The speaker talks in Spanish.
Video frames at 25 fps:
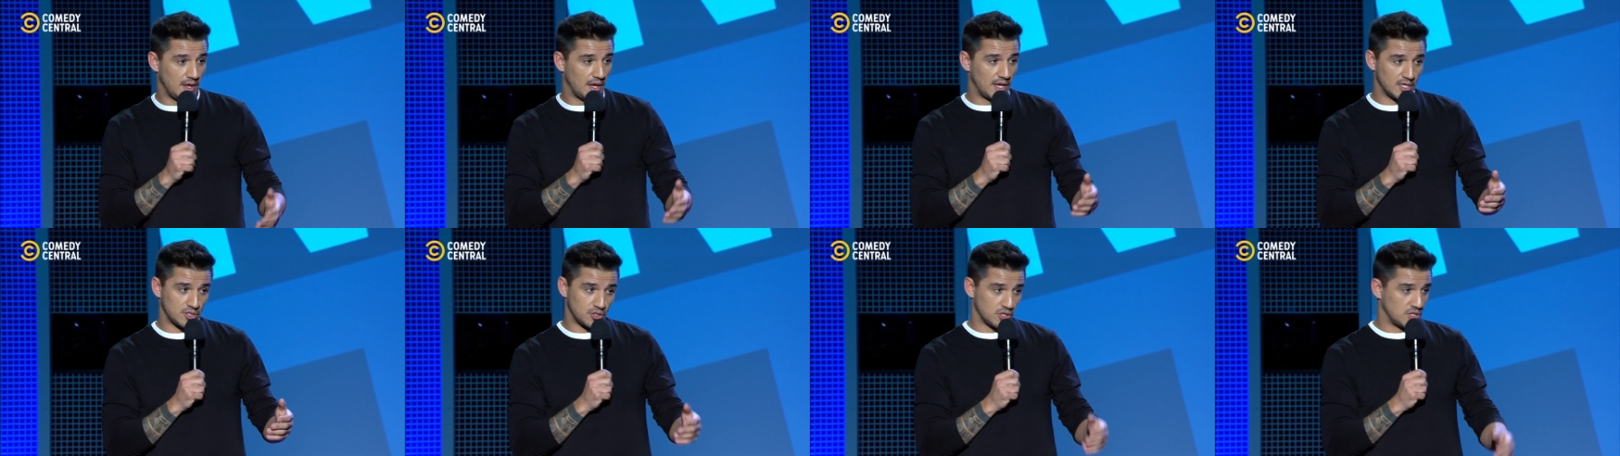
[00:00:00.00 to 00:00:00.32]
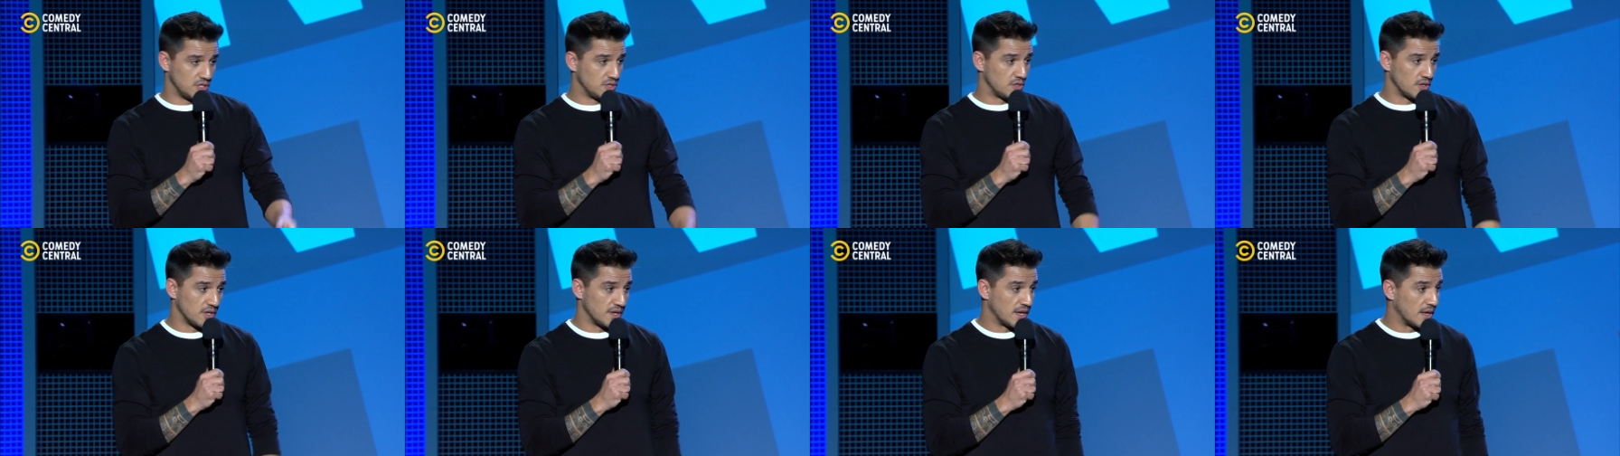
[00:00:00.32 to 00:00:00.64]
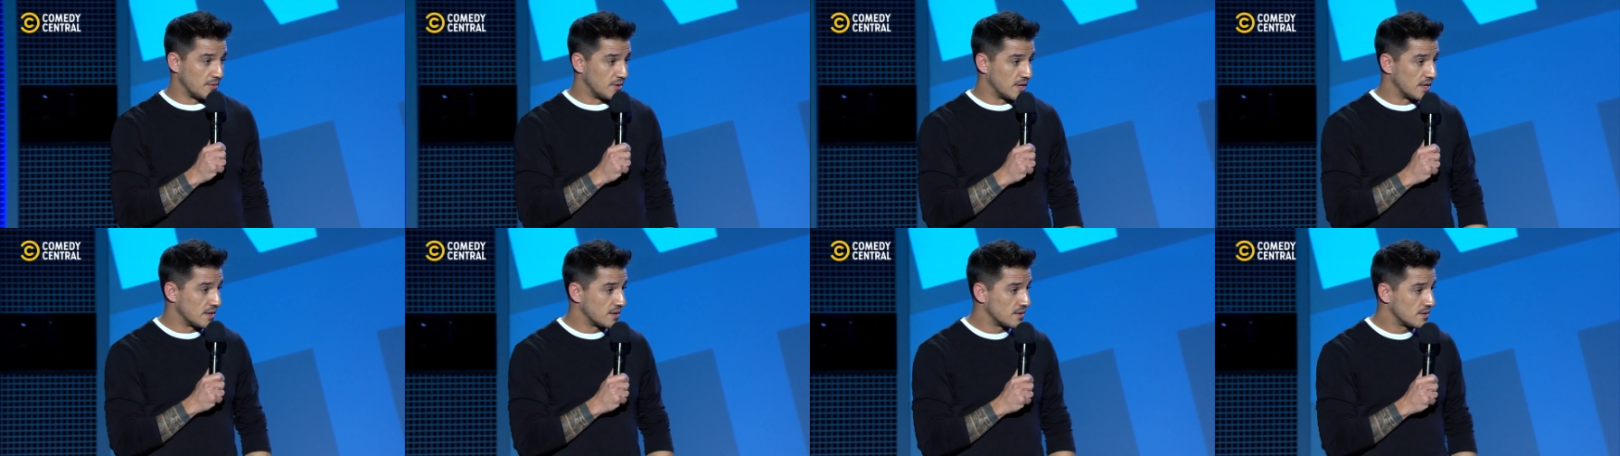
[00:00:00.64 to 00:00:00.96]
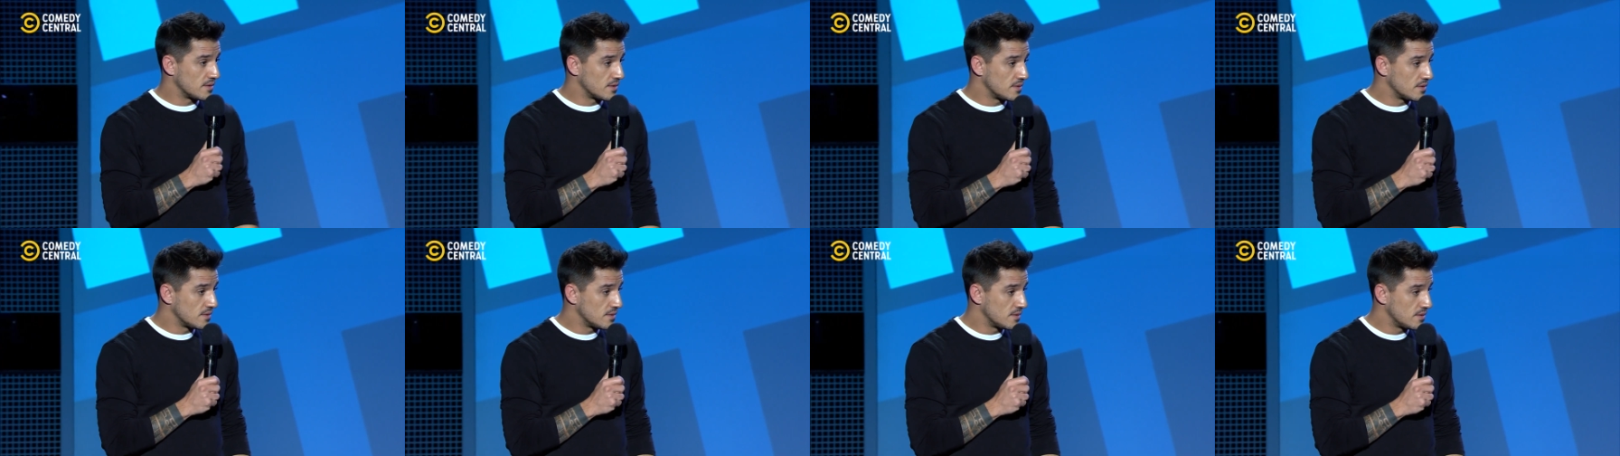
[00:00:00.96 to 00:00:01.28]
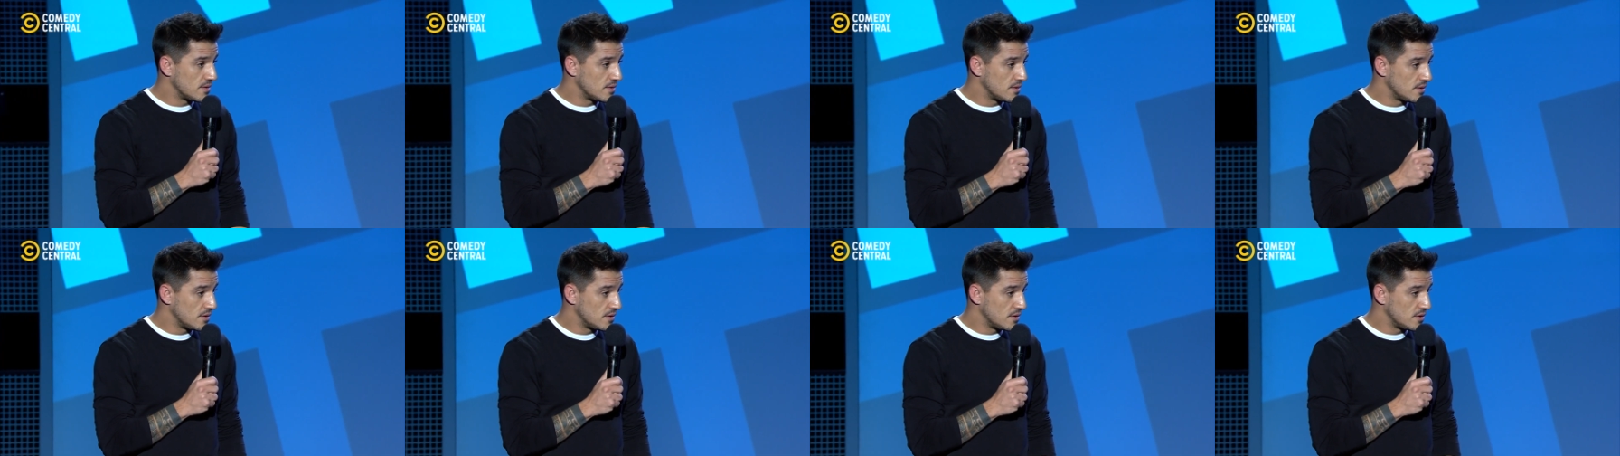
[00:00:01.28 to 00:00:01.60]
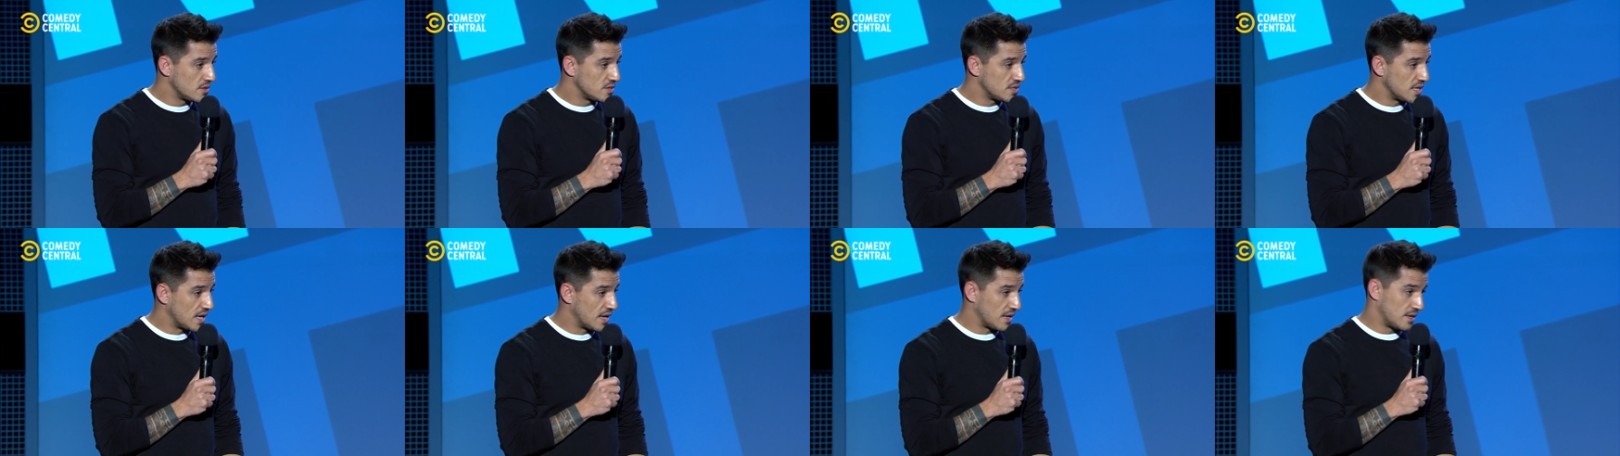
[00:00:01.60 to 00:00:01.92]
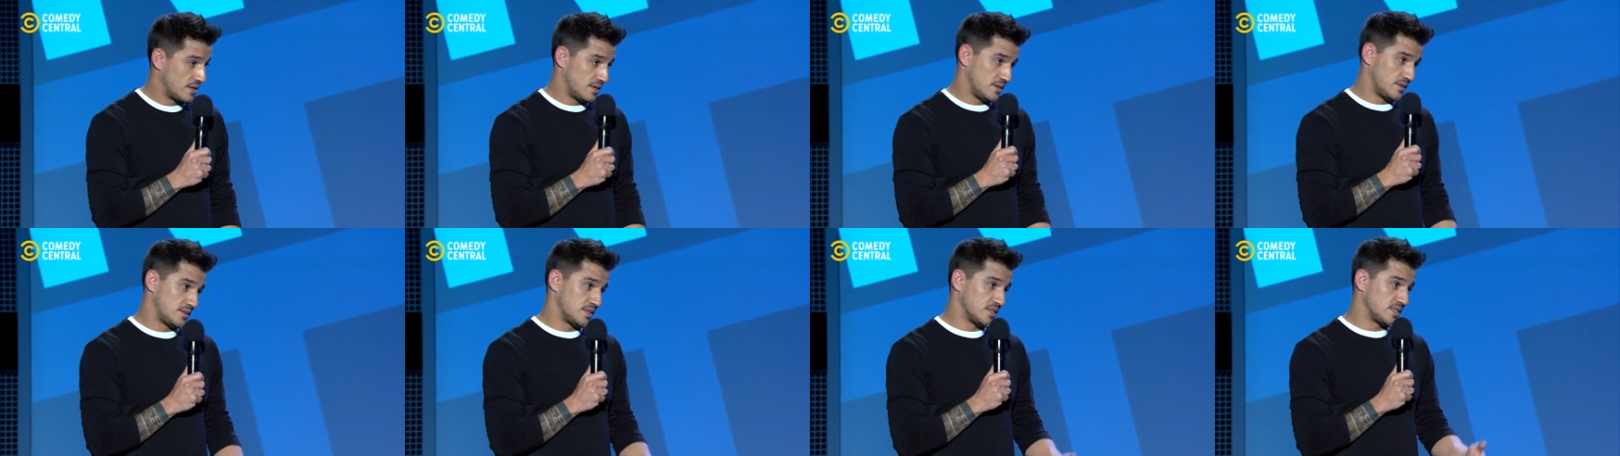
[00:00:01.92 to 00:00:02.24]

esto es intolerable. O sea,